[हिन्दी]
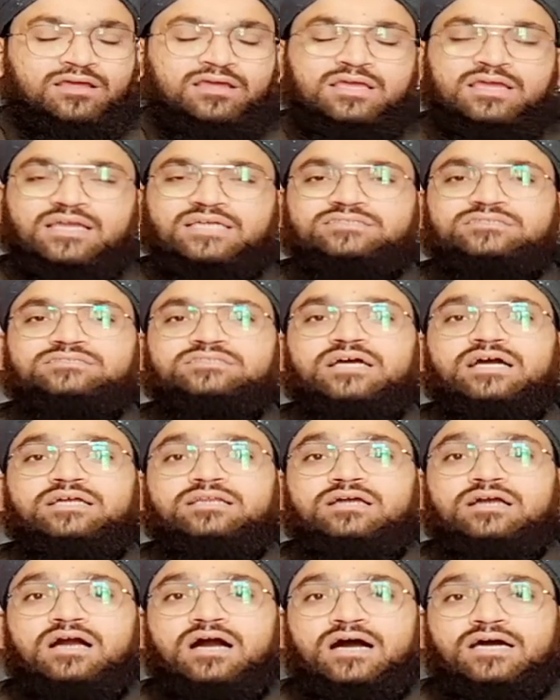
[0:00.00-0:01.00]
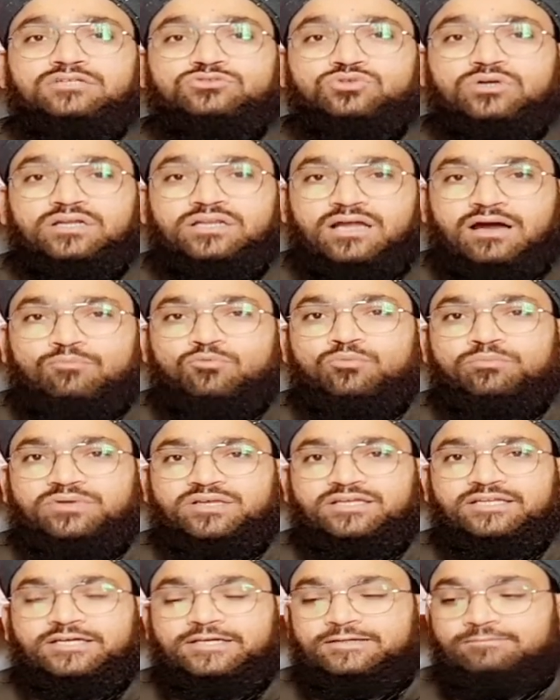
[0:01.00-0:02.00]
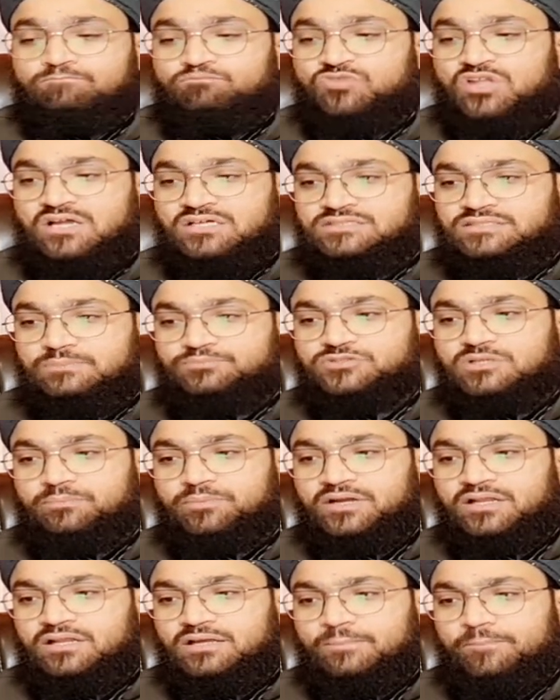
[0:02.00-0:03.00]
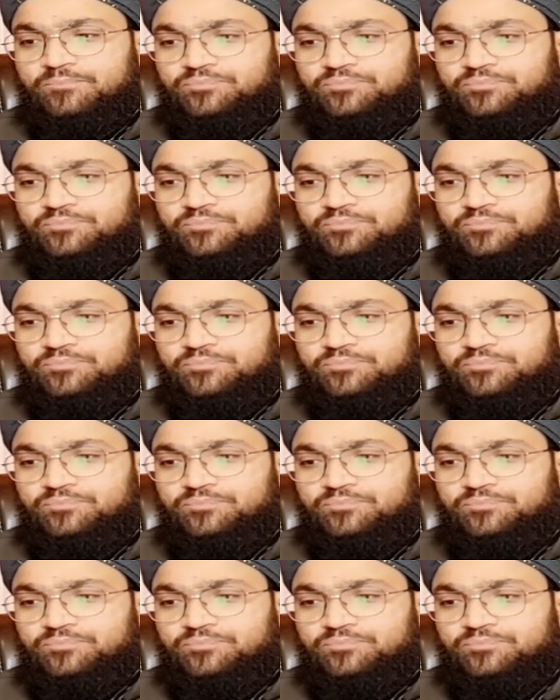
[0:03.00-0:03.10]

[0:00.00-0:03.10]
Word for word: कि जिसका इनकार जो है नामुमकिन है सबसे पहले